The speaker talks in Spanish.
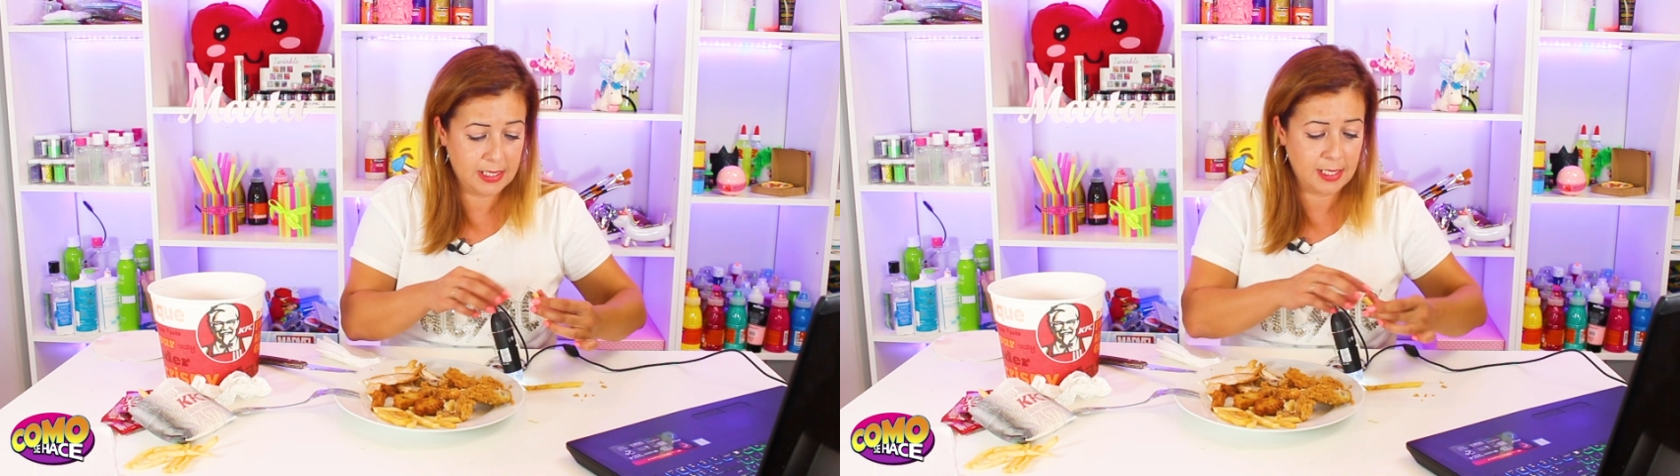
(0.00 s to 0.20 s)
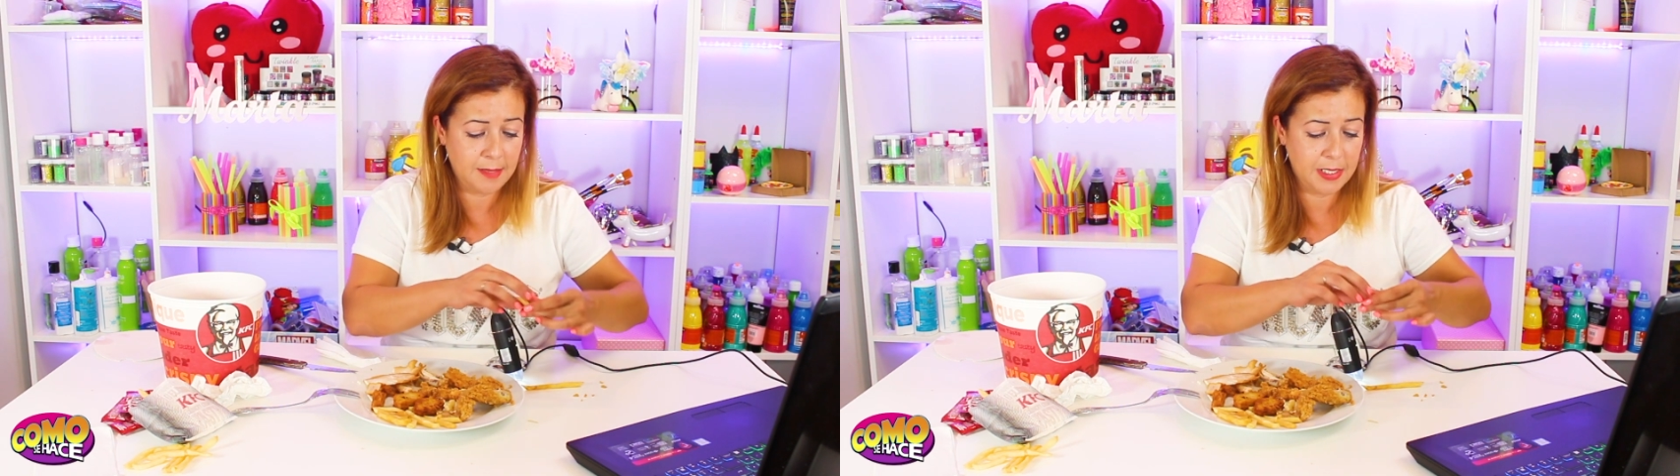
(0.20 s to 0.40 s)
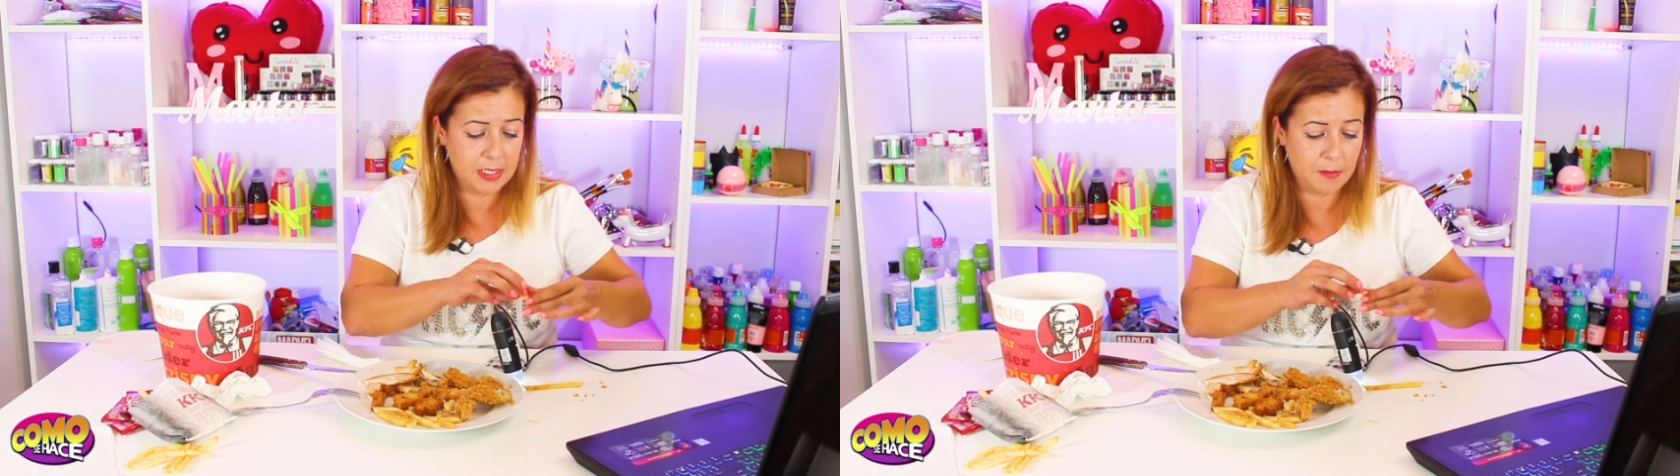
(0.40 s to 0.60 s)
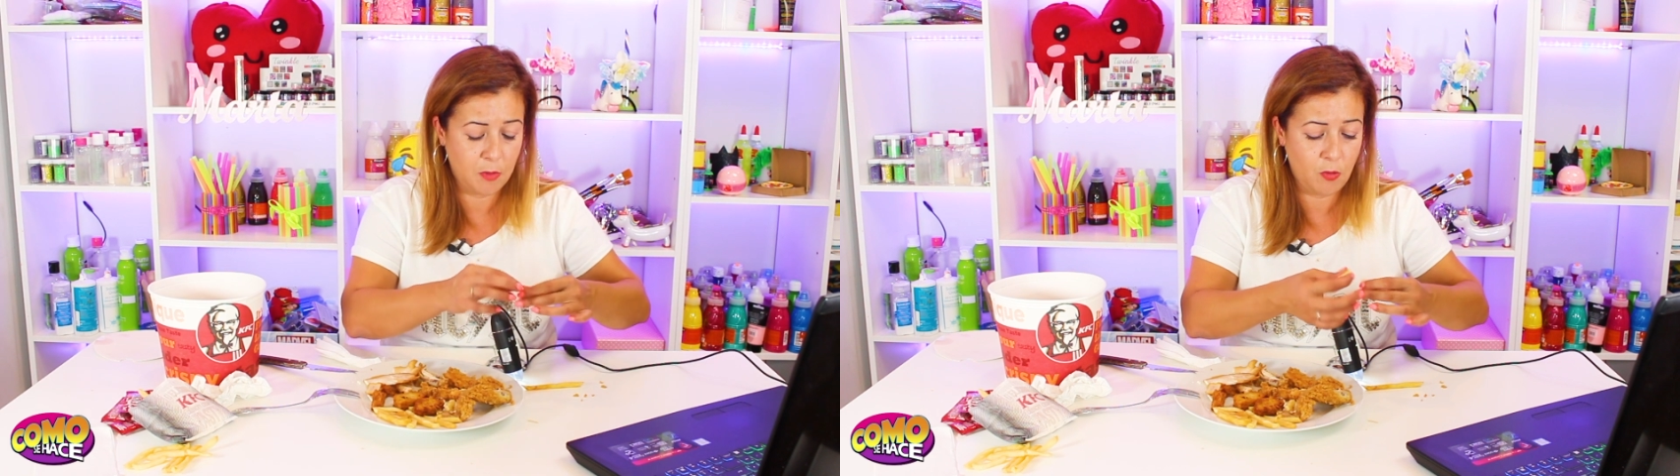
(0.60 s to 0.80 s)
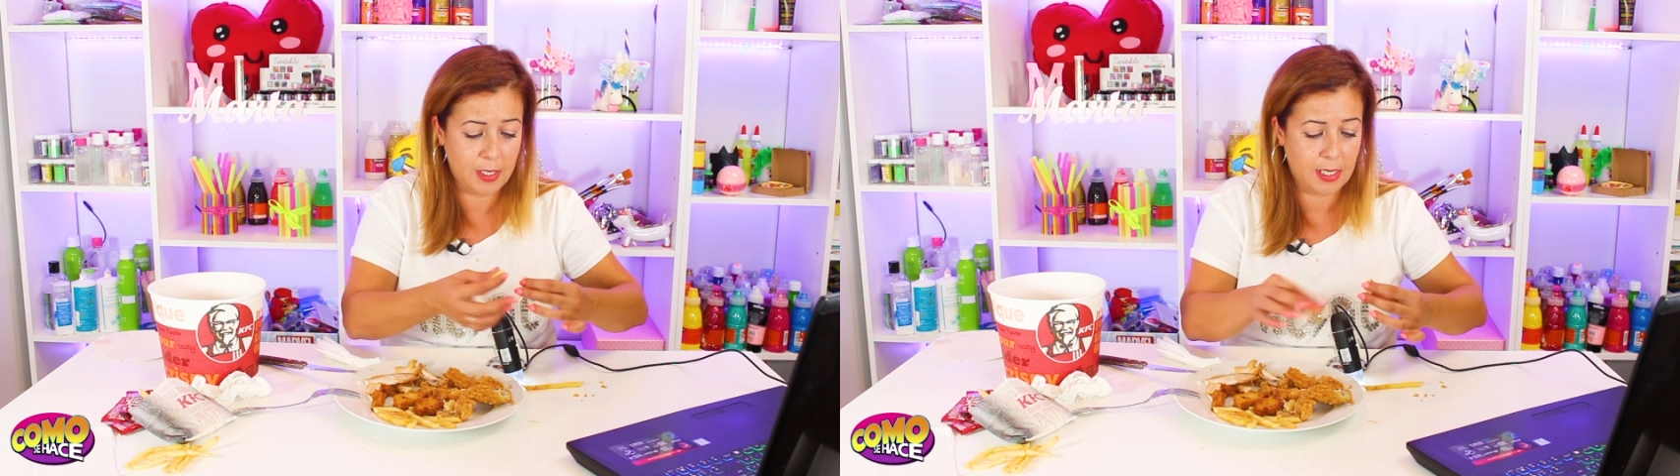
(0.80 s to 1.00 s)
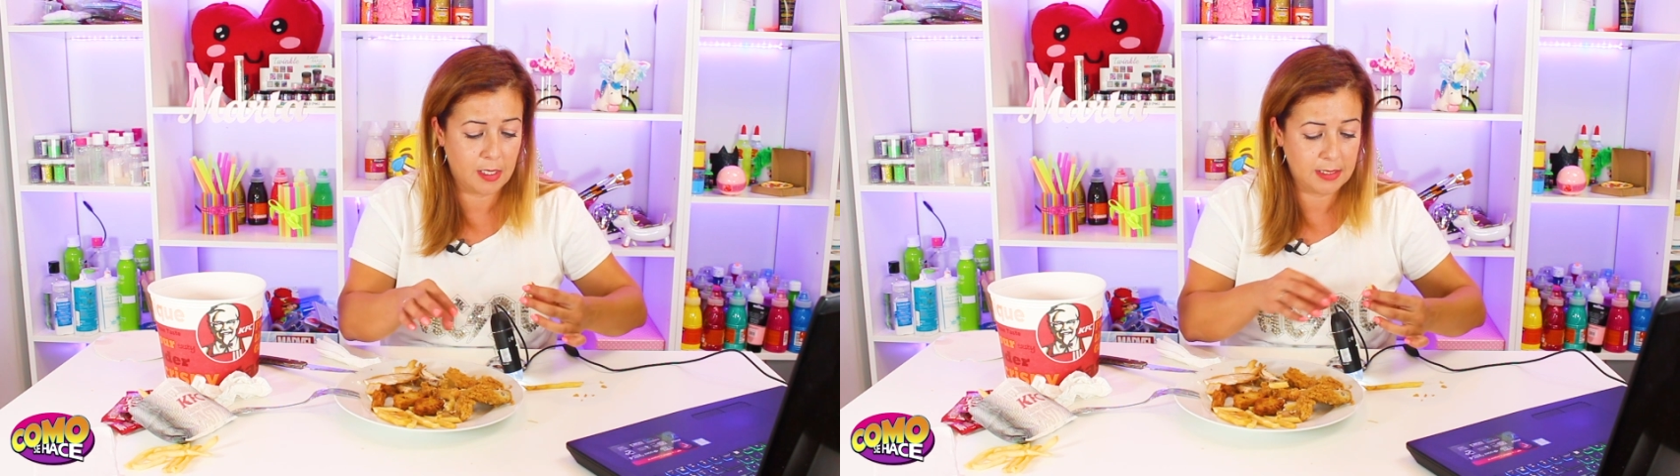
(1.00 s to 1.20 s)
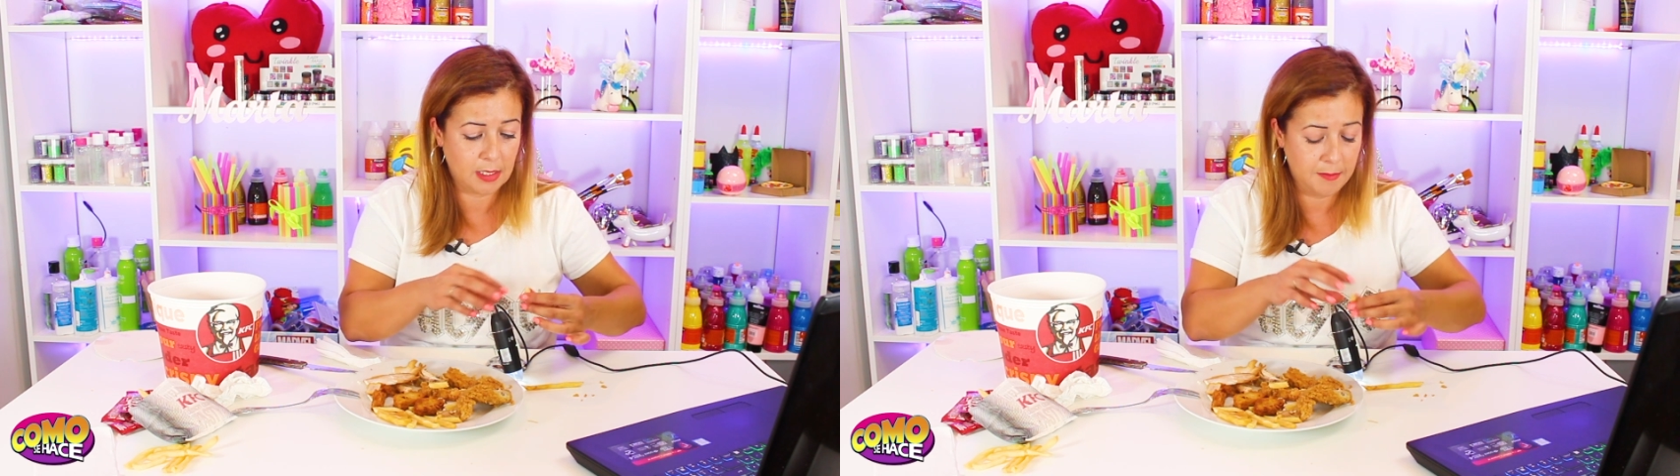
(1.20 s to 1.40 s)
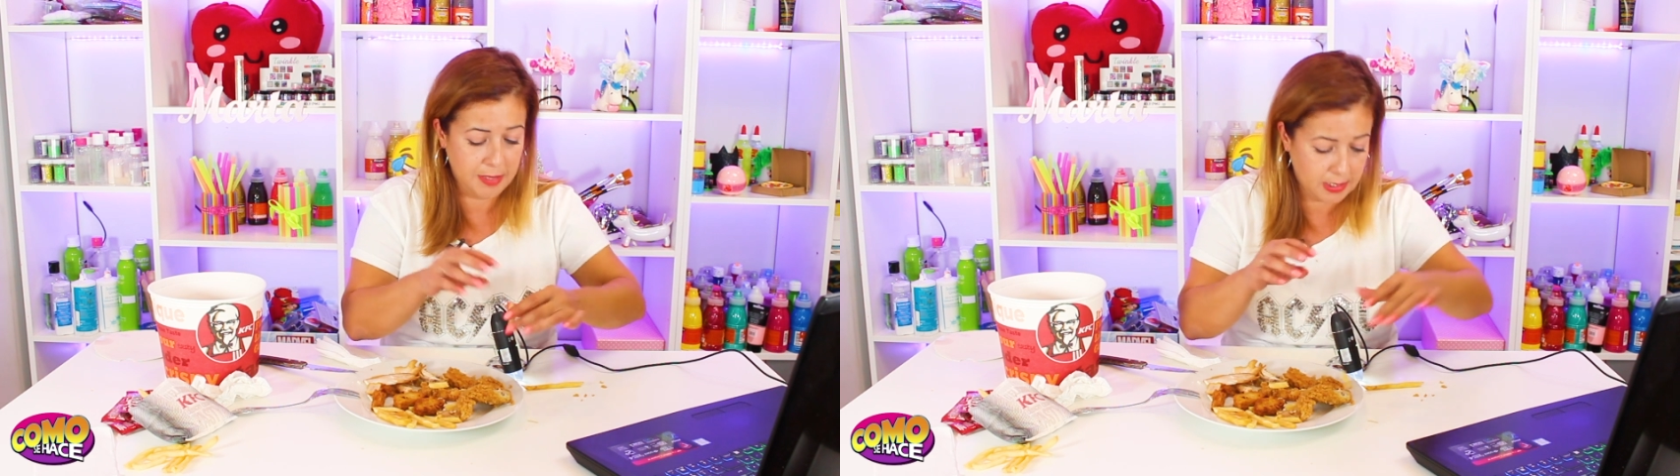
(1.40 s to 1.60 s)
Esta también está muy hueca,
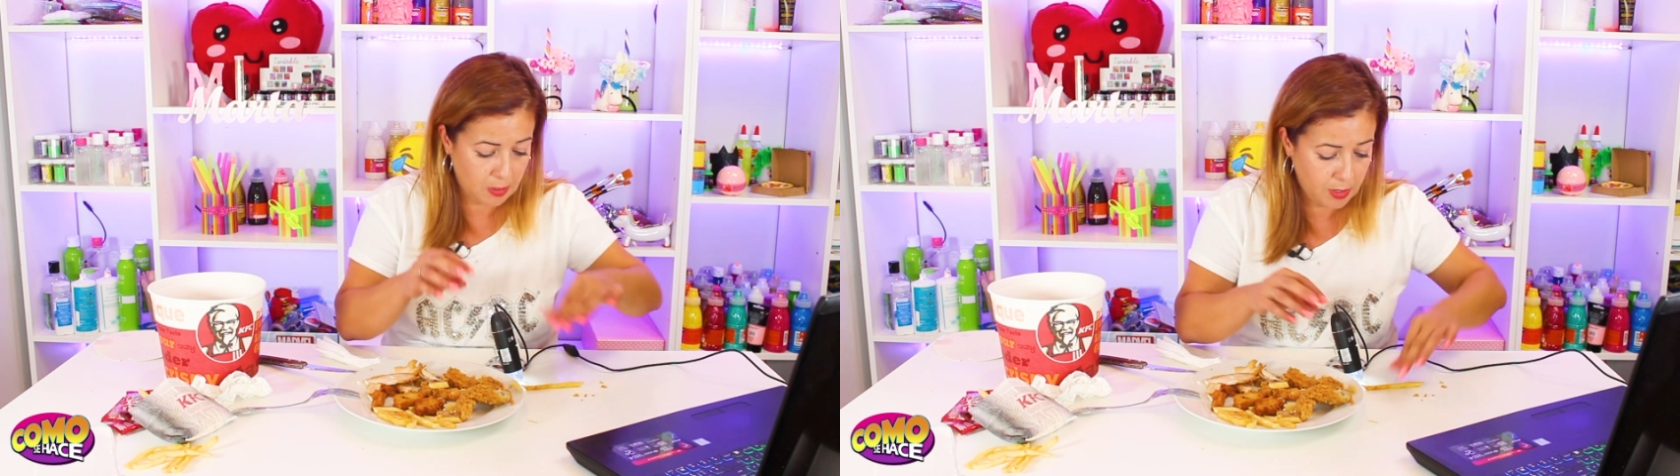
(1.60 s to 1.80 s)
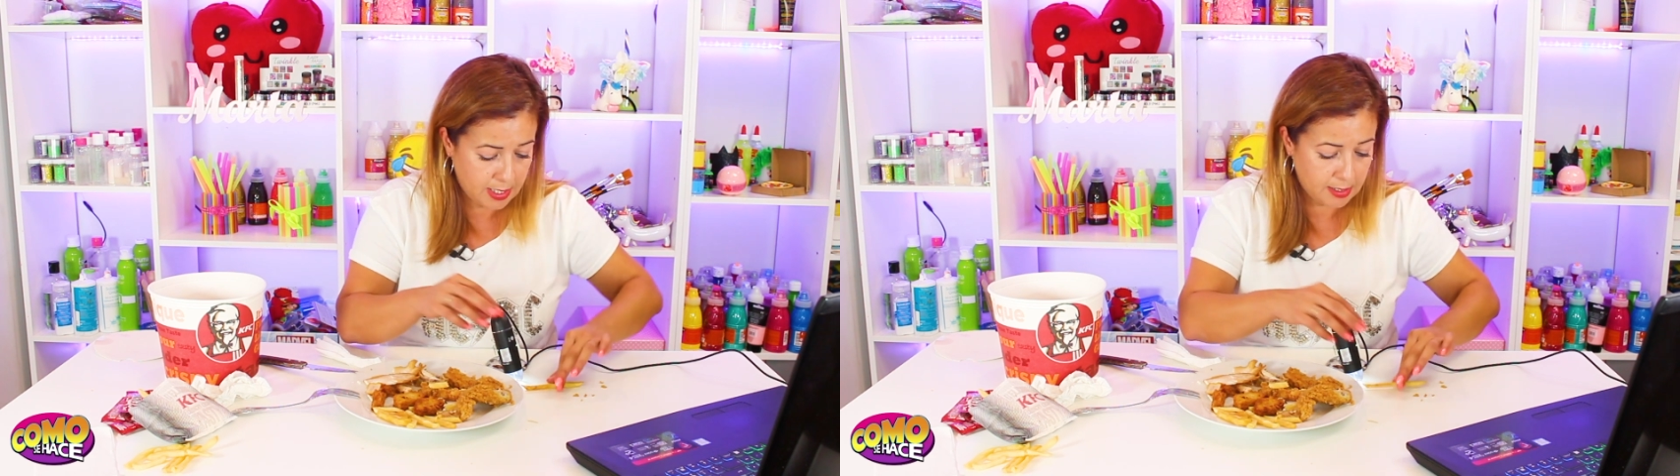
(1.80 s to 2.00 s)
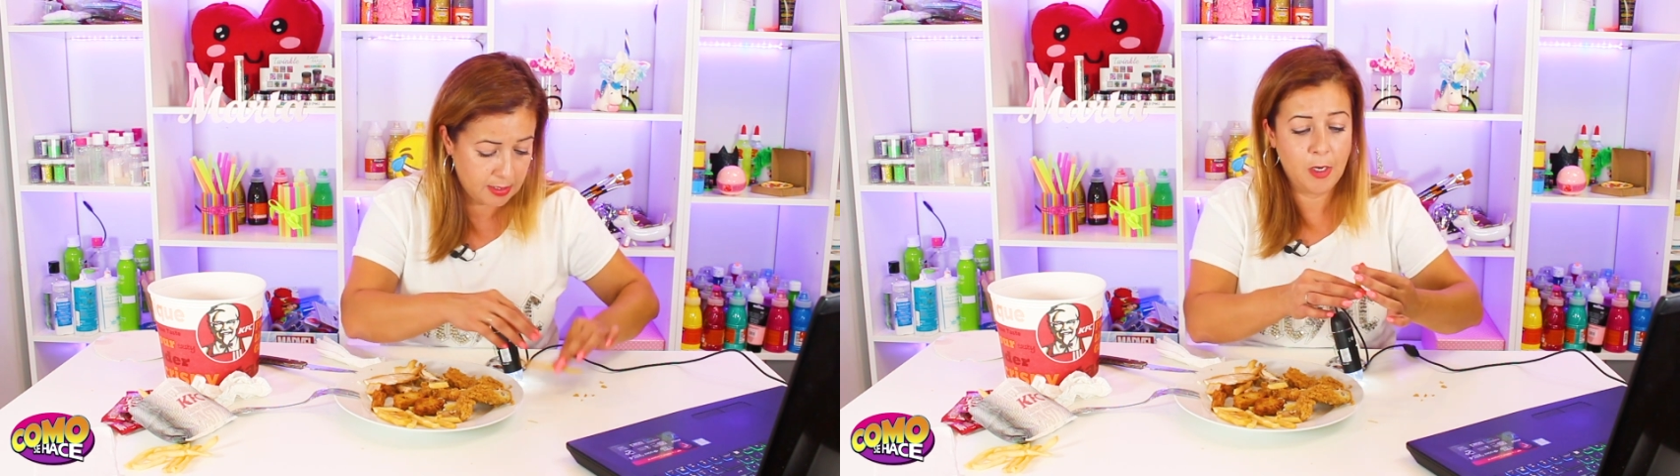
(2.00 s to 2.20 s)
esta también está hueca.